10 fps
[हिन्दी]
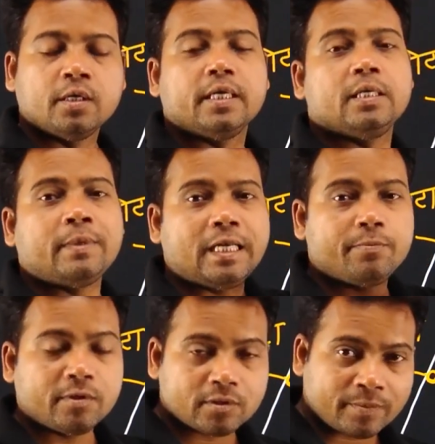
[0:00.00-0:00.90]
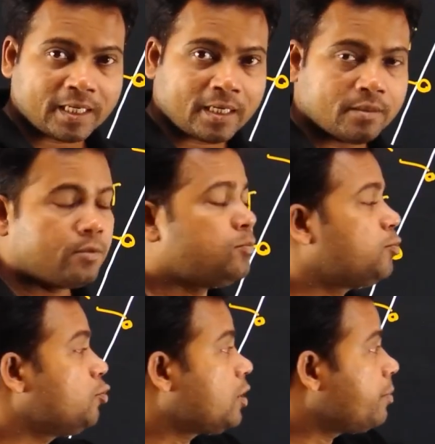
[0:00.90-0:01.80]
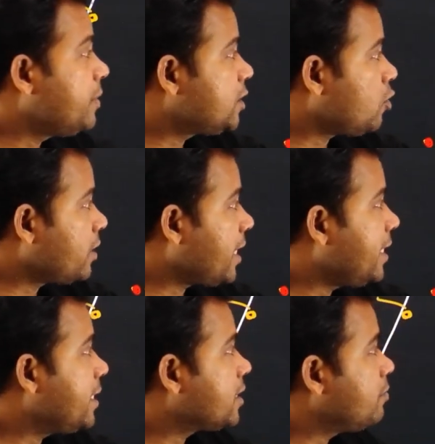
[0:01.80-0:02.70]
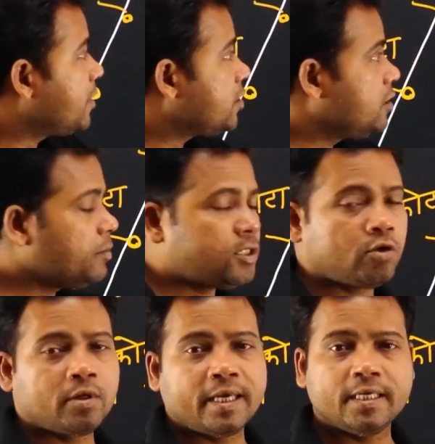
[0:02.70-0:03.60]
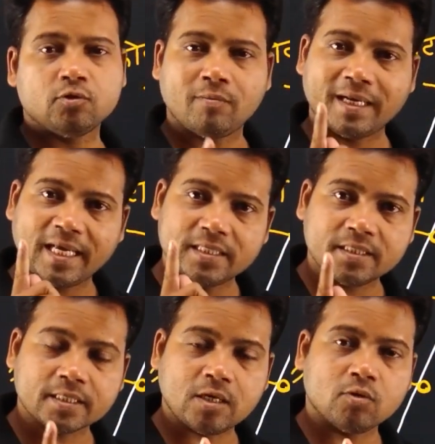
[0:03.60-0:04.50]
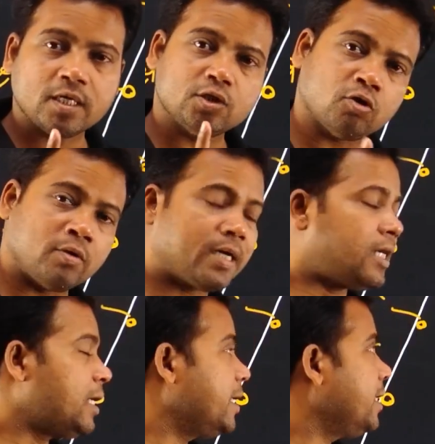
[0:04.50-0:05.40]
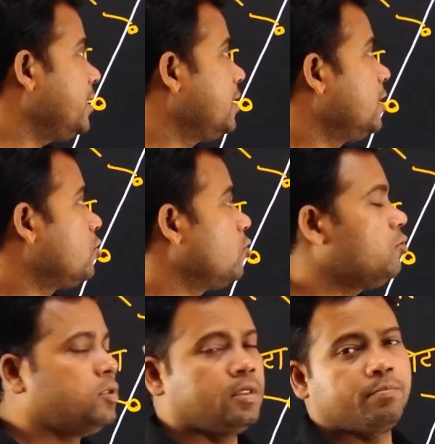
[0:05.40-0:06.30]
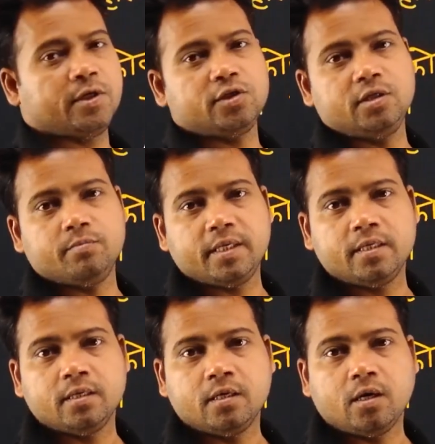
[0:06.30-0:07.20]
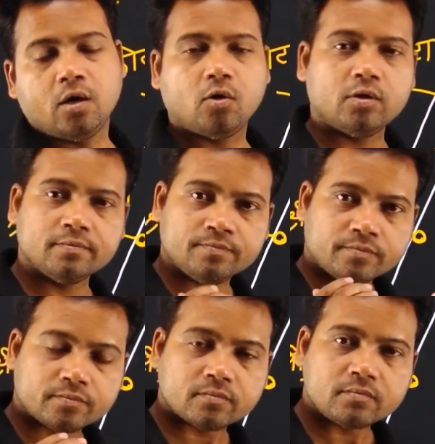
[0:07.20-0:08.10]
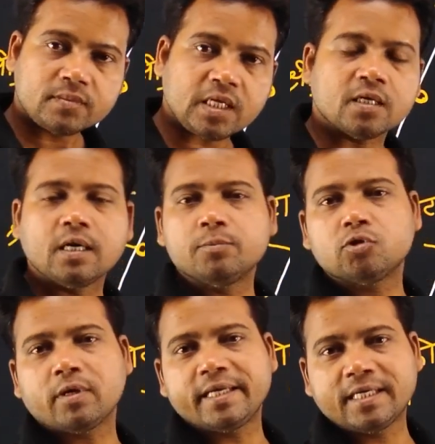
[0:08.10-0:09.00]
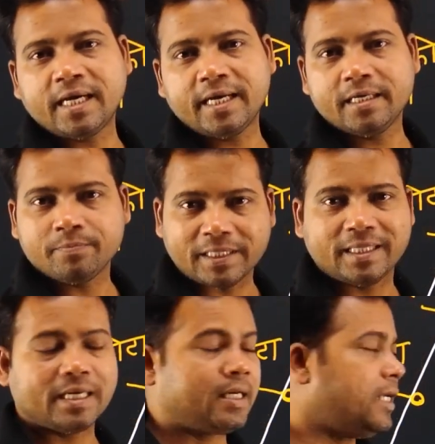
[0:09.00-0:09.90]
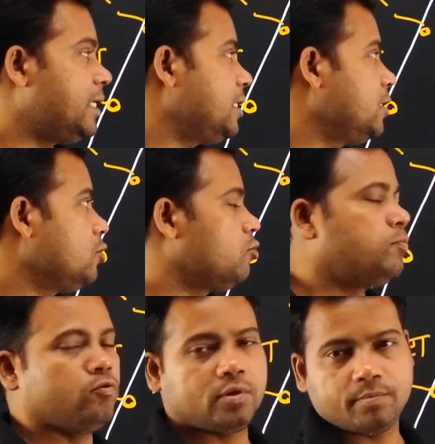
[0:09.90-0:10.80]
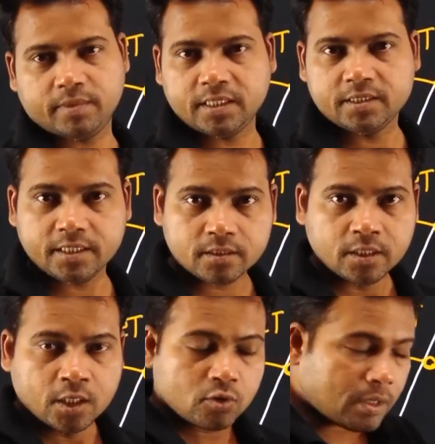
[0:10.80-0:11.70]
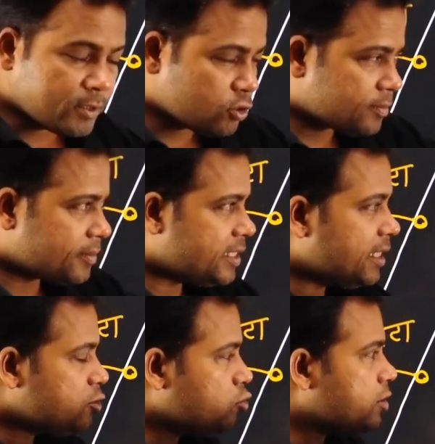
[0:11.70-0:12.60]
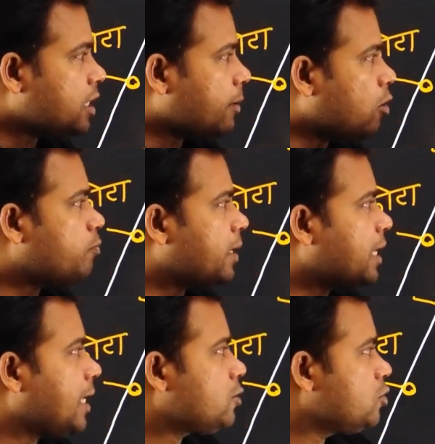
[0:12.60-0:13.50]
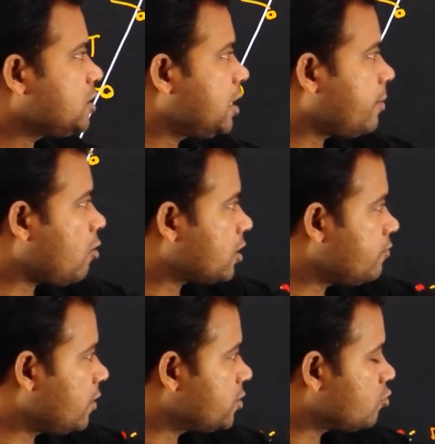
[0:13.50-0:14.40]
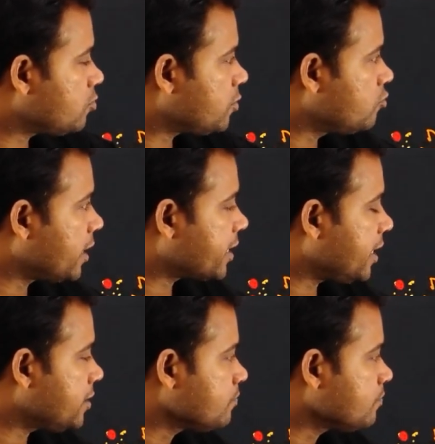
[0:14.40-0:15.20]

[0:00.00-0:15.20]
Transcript: हिमालय पर्वतमाला पूरब में चौड़ा है कि पश्चिम में चौड़ा है तो हमारा आंसर क्या होगा चौड़ा कहाँ है तो पश्चिम में और कम चौड़ाई कहाँ है पतला कहाँ है तो पूरब में ठीक तो अब ये जो जो दबाव पड़ा तो इस दबाव के फलस्वरूप हुआ क्या